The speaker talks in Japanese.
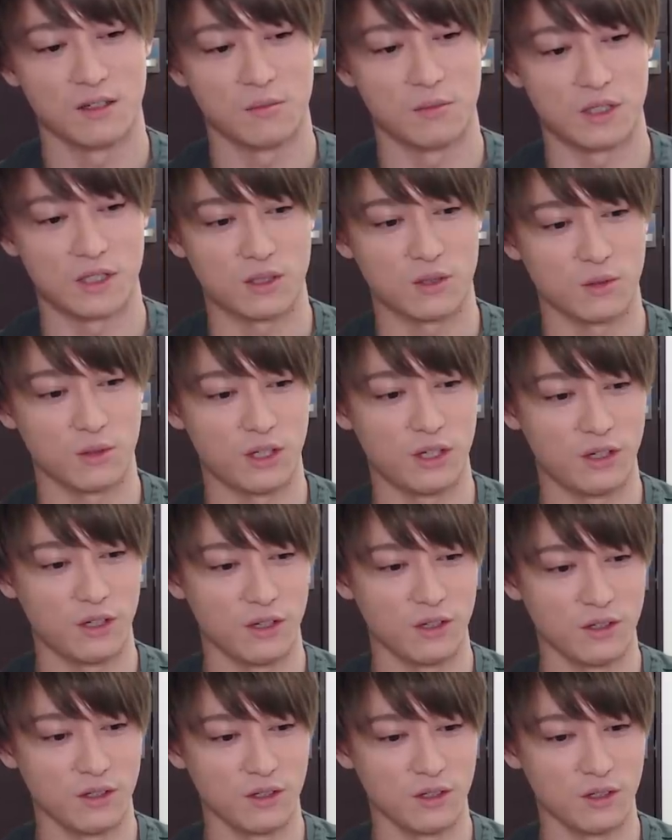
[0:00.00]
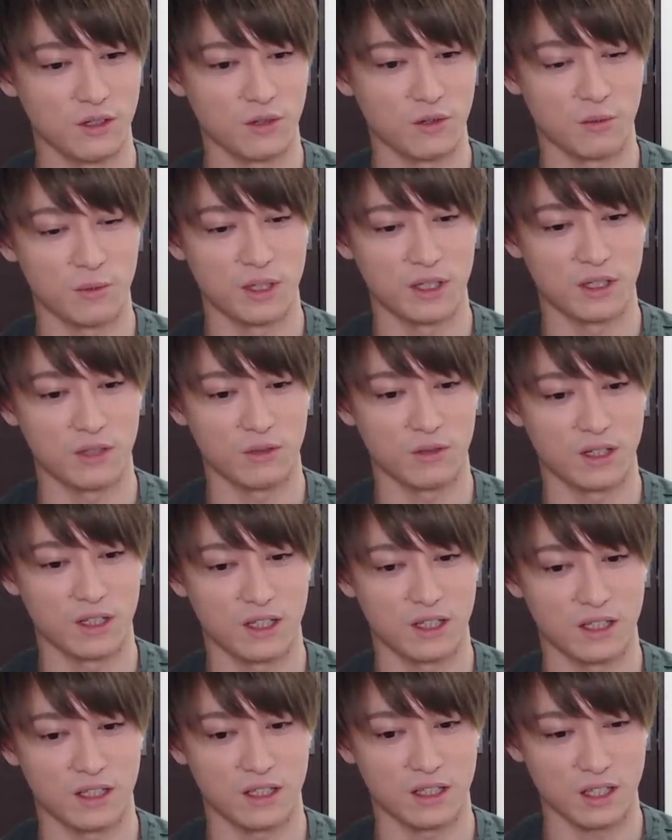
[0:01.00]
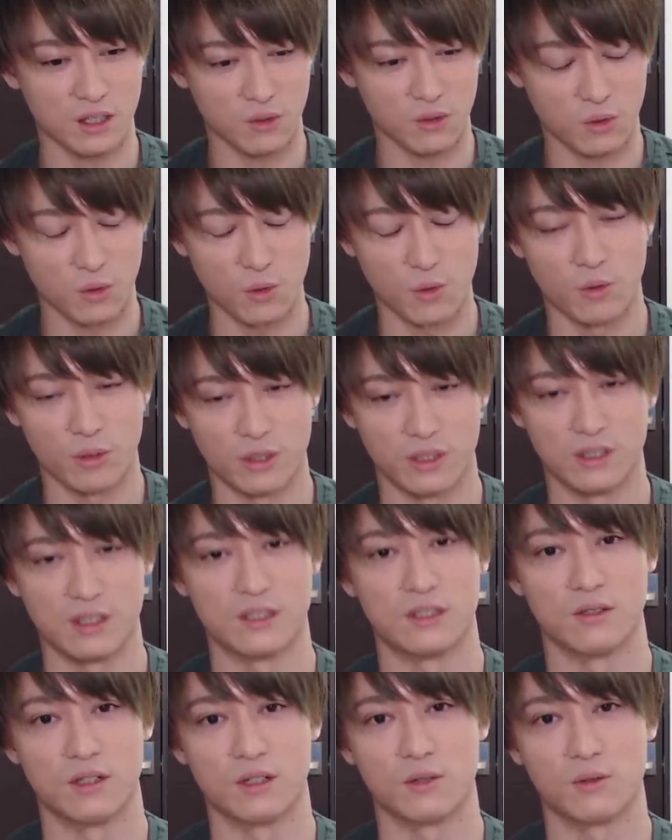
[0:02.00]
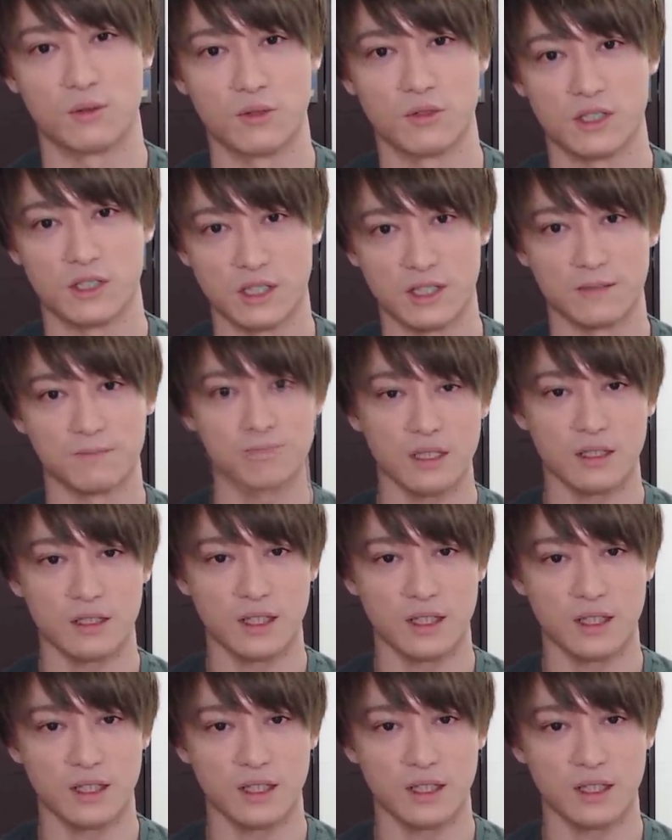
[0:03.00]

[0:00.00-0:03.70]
まあそういうコメントがね、結構多いんですよね、今年。